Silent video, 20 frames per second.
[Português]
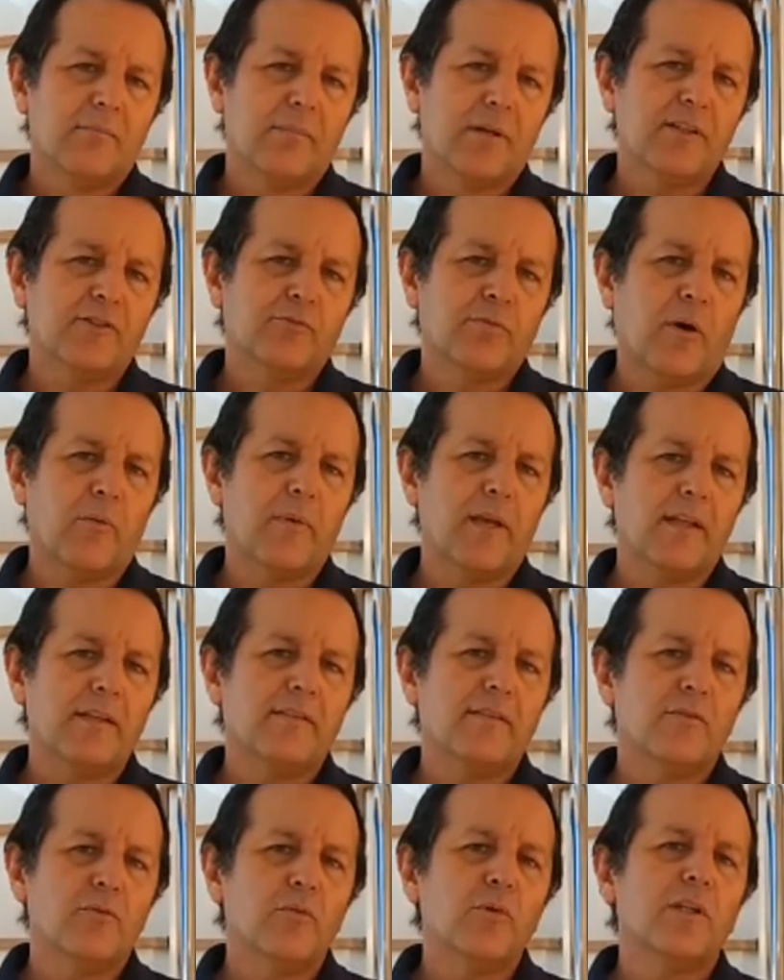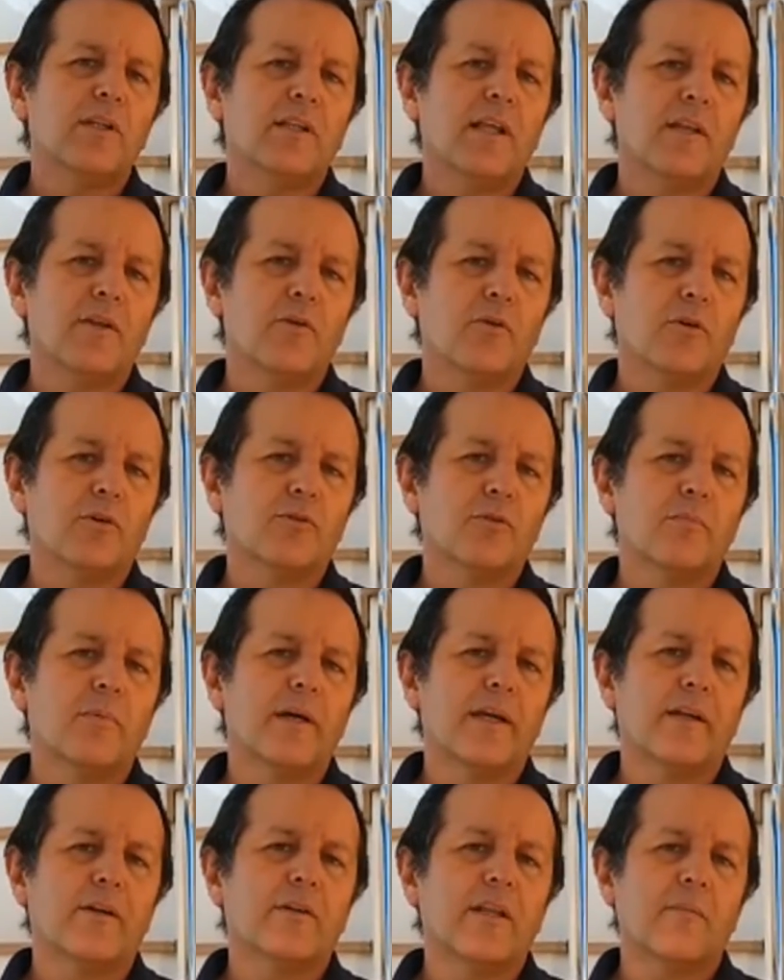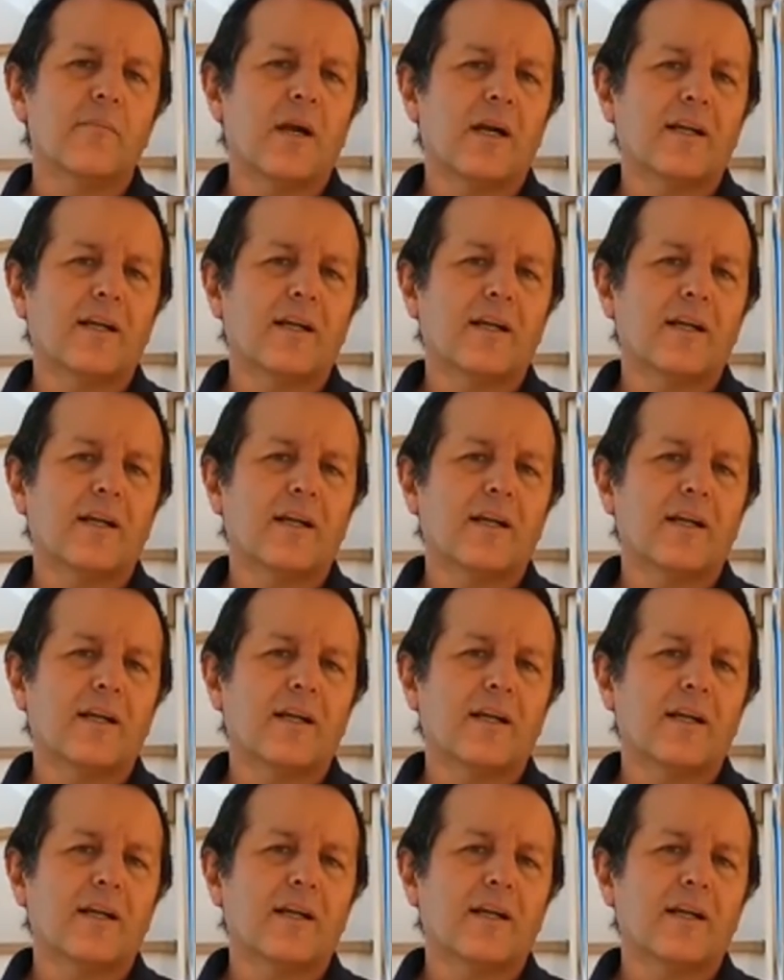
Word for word: principalmente no interior do banheiro da